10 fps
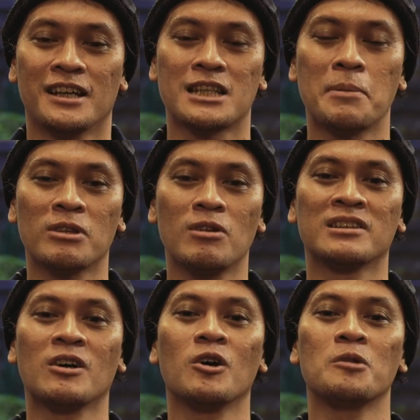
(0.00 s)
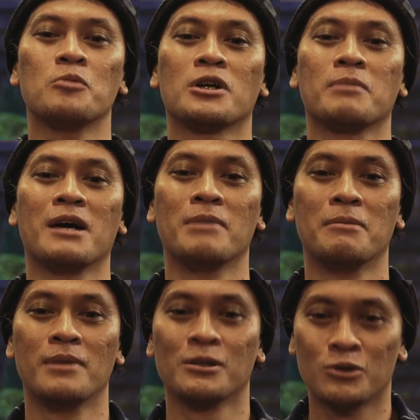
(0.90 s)
Selamat ulang tahun buat Pak
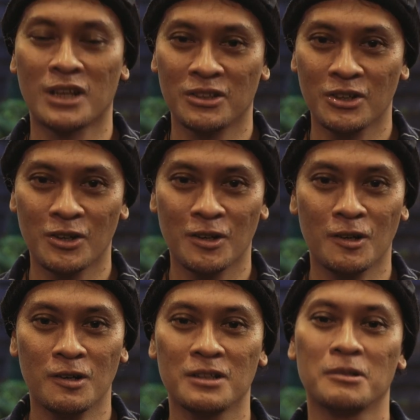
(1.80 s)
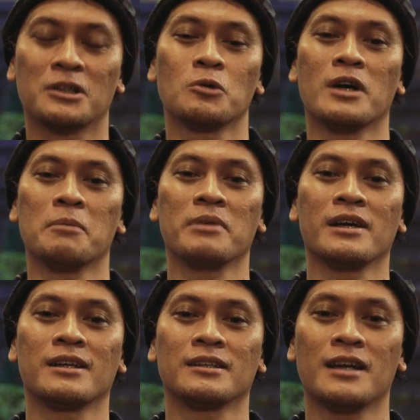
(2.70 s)
Bambang Susatyo, Ketua
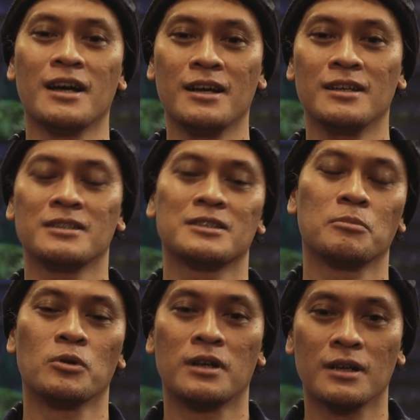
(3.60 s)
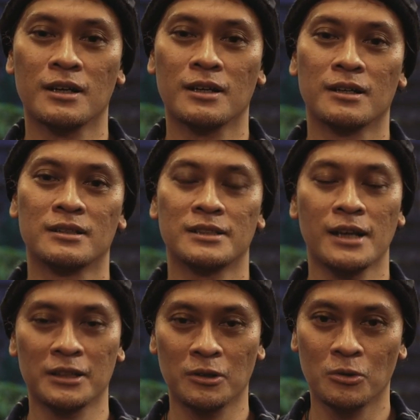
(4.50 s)
MPR kita. Semoga
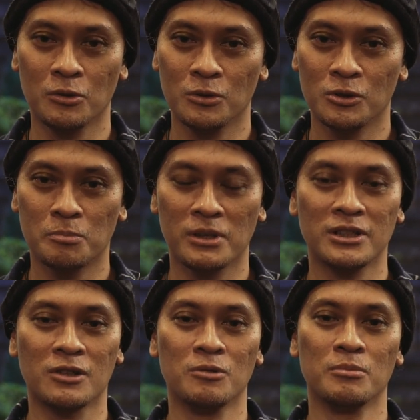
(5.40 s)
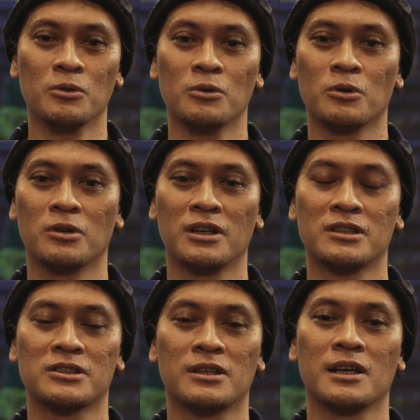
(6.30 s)
sehat terus, panjang umur,
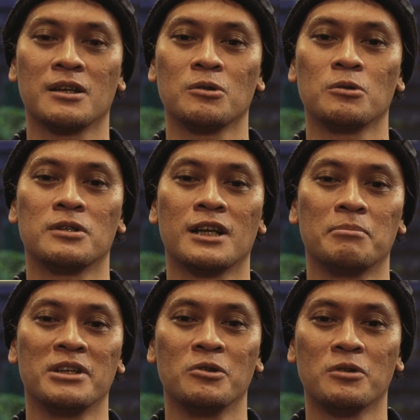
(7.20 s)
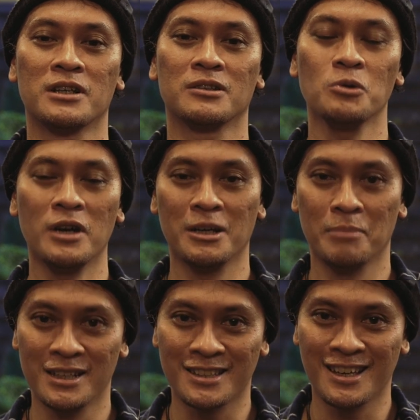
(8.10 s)
dan selalu dalam lindungan Tuhan Yang
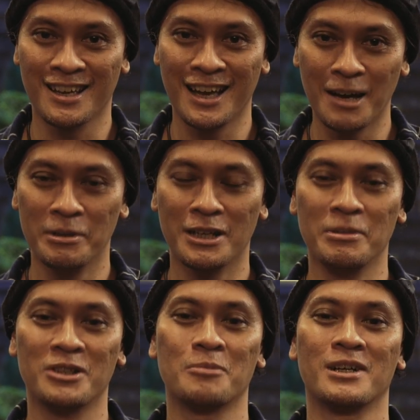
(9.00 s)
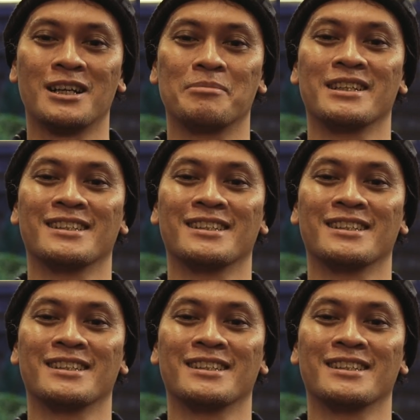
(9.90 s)
Maha Esa. Amin, amin, ya robbal alamin.